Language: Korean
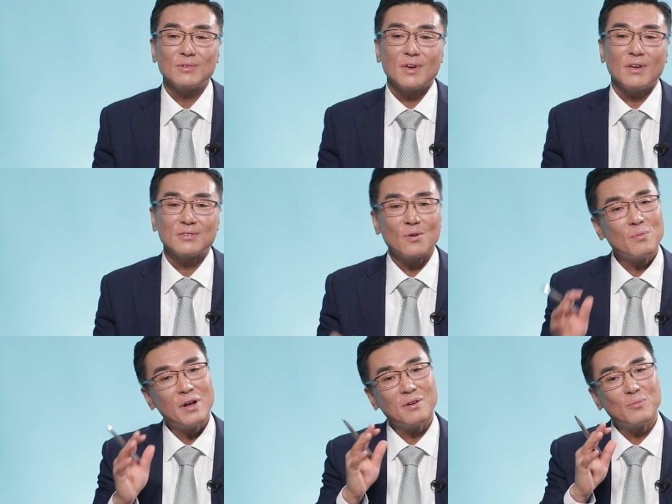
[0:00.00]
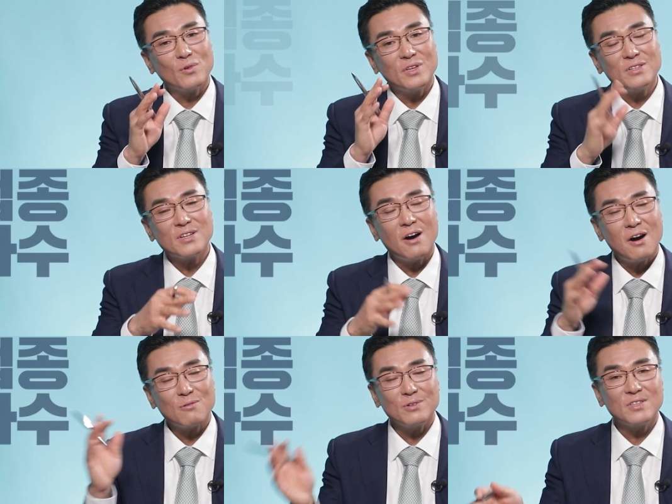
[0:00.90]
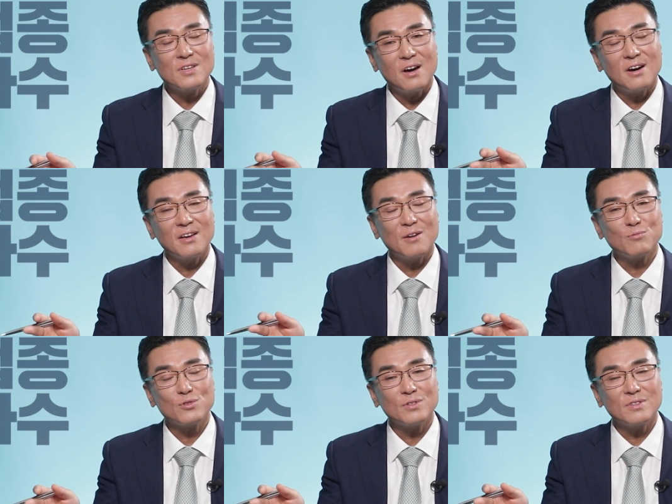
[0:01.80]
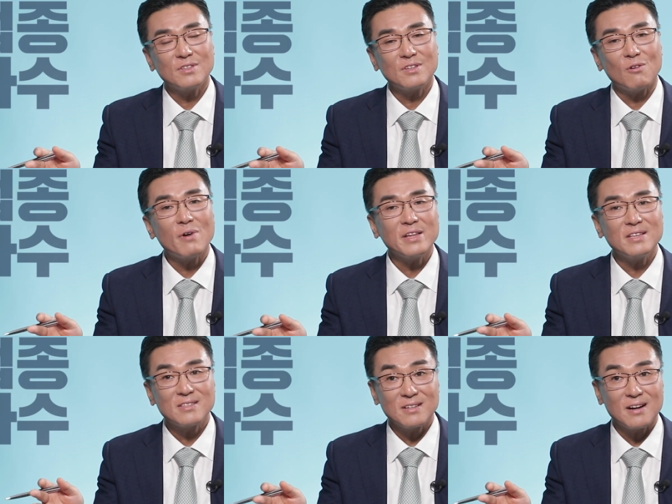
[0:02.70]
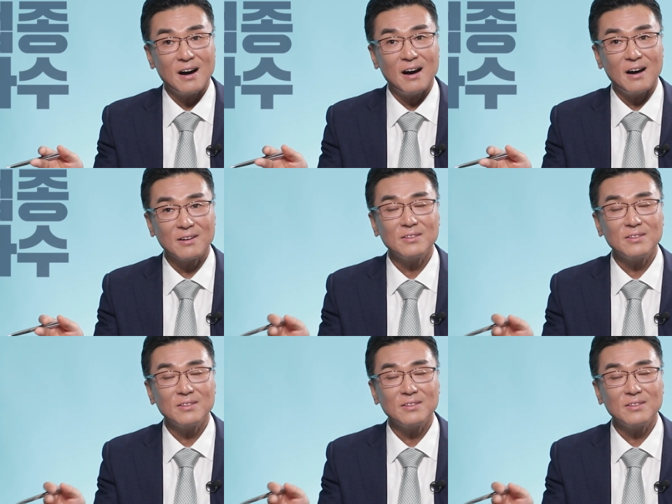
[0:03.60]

이게 정말 뭐 1차하고 2차에 무슨 연관이 있을까?